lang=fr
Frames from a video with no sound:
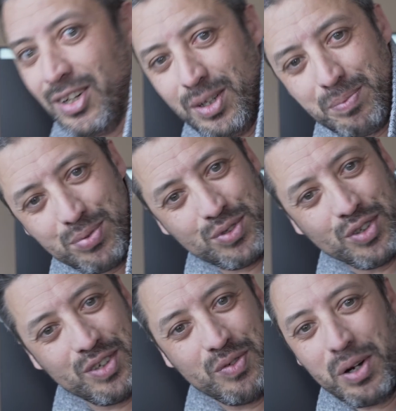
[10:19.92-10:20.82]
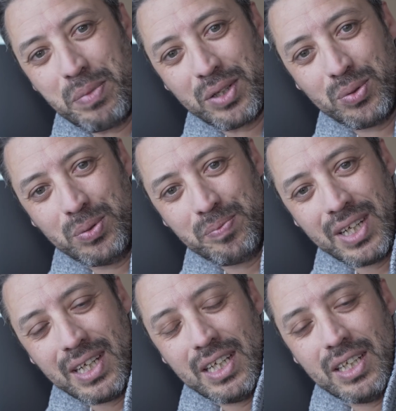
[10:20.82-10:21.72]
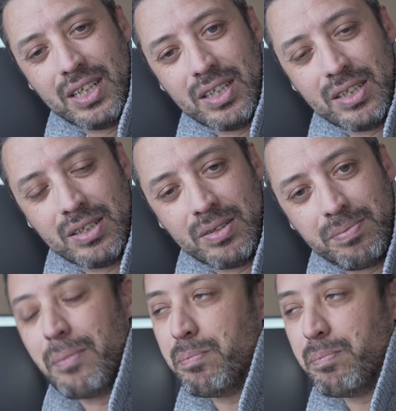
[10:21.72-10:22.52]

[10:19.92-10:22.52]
hop, je vous en dévoile pas trop. Euh,